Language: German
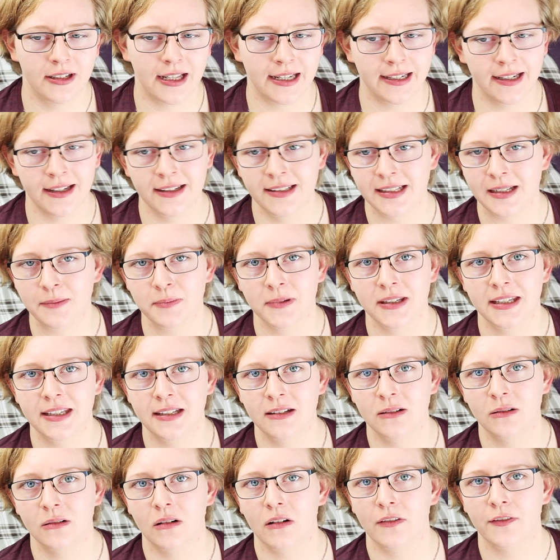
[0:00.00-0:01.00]
anderthalb
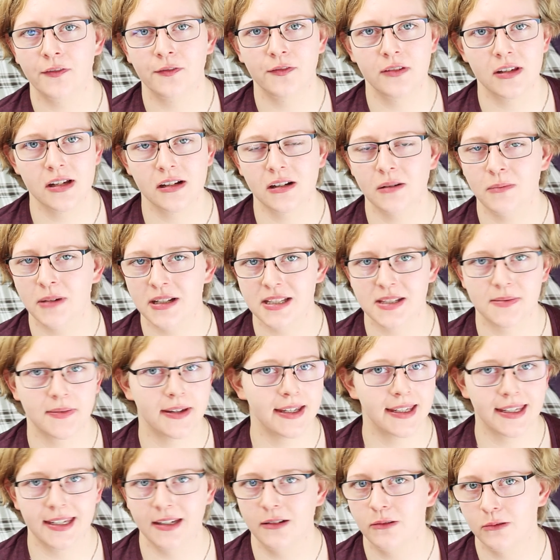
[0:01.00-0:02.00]
Kilo auf 4,2
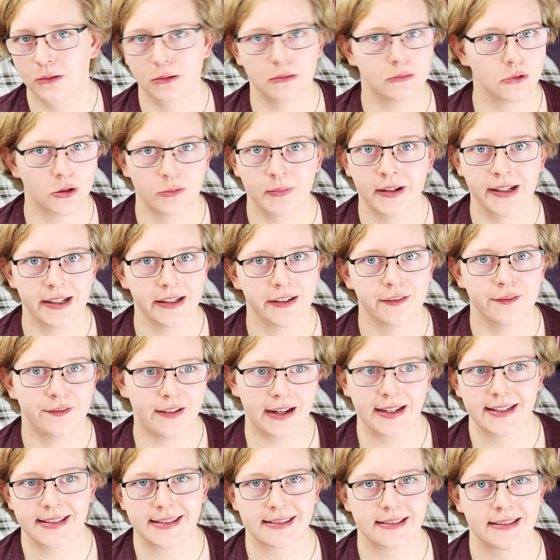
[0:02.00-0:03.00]
Kilo normal
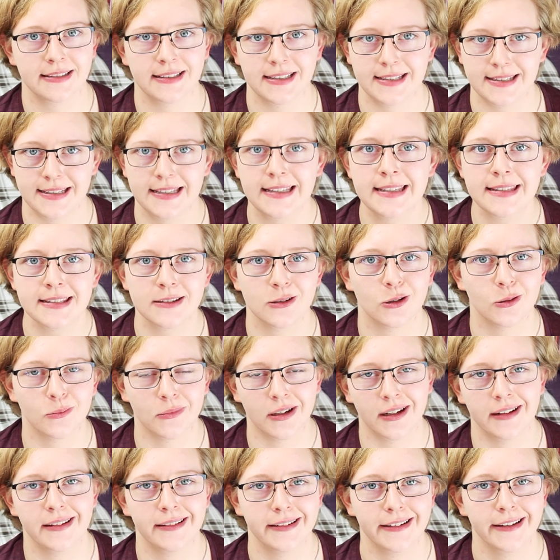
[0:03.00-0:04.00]
gewachsen. Das ist
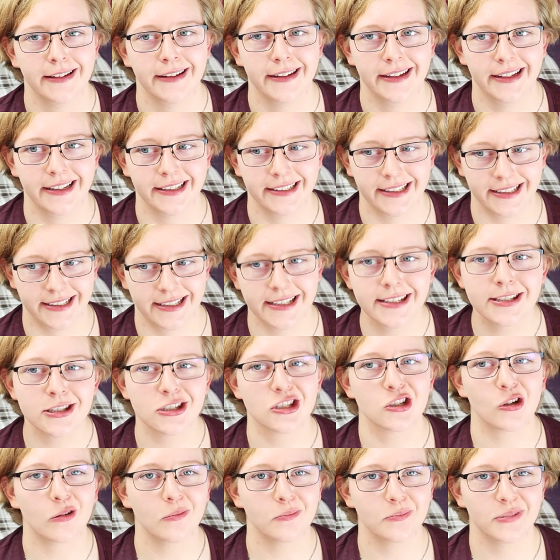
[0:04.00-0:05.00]
normal, das ist
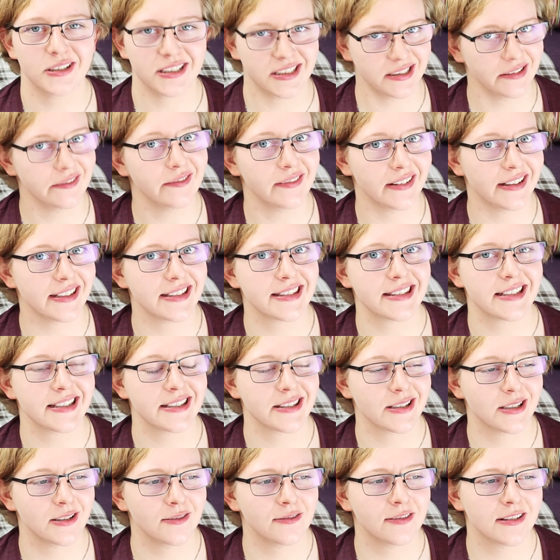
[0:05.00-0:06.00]
schon ein bisschen was. Also
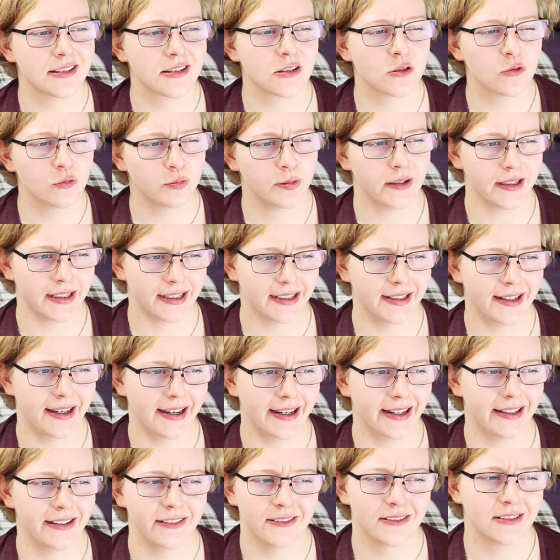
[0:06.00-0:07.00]
die war super
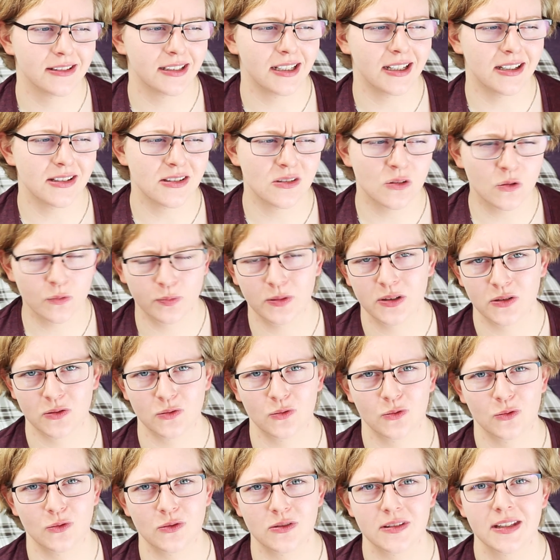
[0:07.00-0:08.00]
klein und super
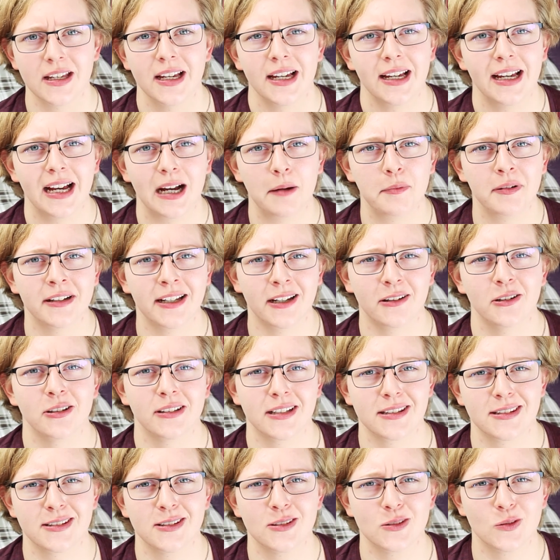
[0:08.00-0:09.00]
süß, aber dadurch,
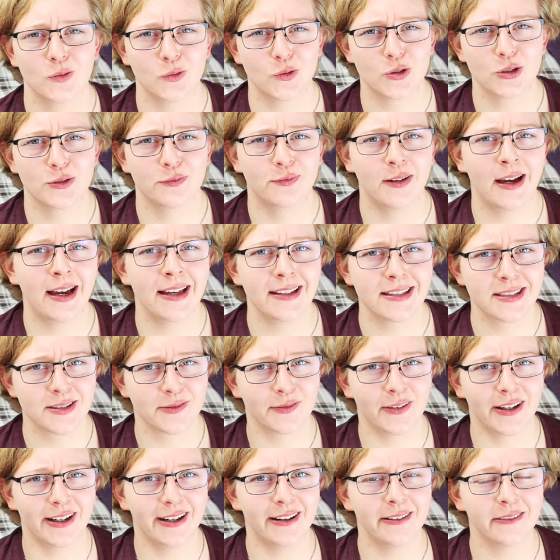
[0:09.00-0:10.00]
dass sie so schwarz
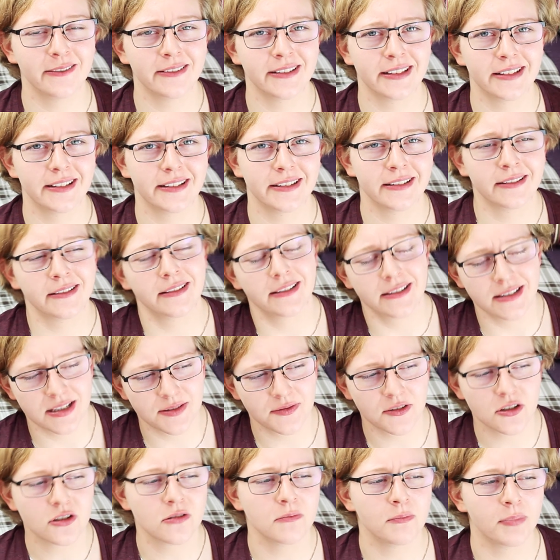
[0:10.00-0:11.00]
war und äh,
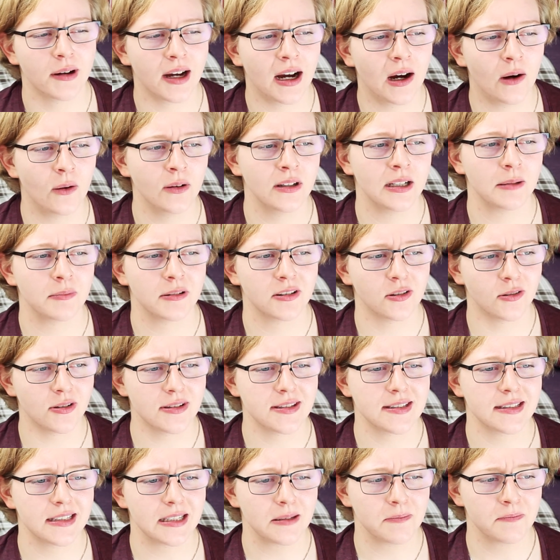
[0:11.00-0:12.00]
inzwischen braun, aber
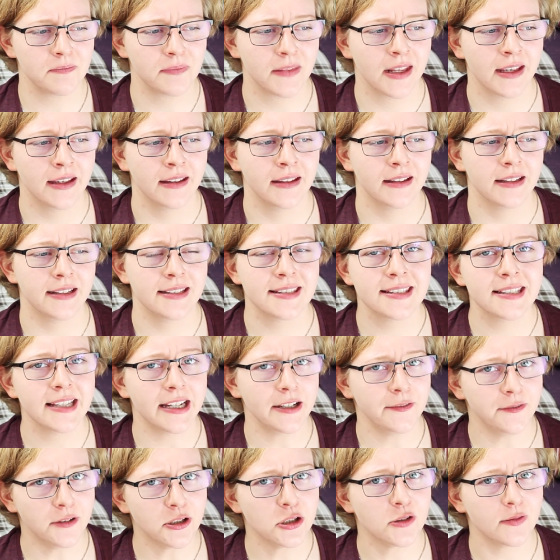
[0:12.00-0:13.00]
trotzdem ist sie
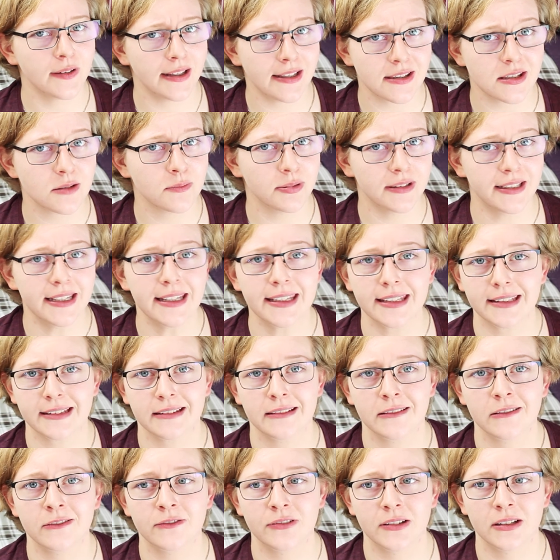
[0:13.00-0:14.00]
einfach schwer zu belichten.
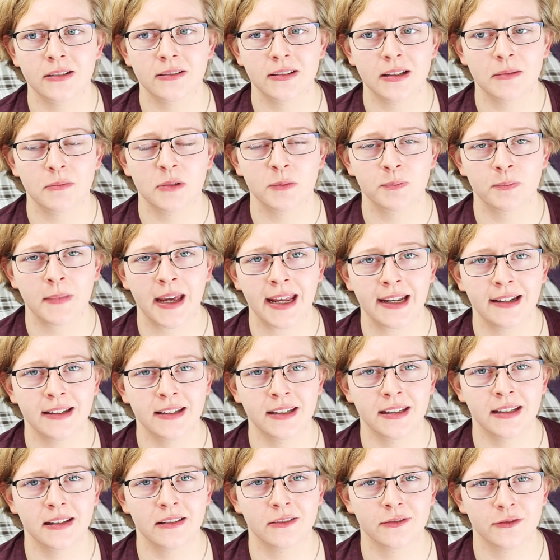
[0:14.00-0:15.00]
Und wenn du da mit dem
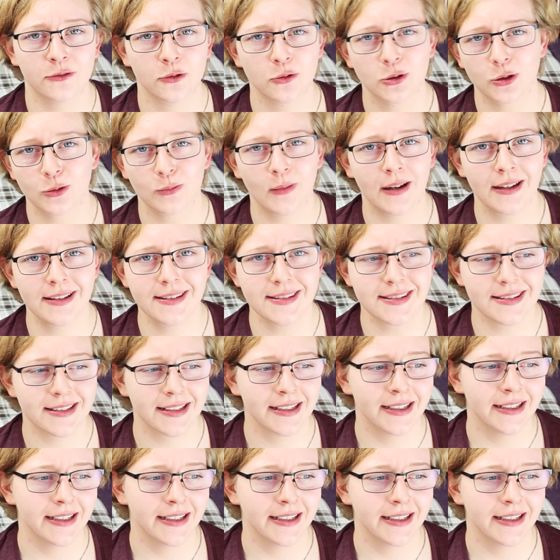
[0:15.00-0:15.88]
Handy ein Foto machst,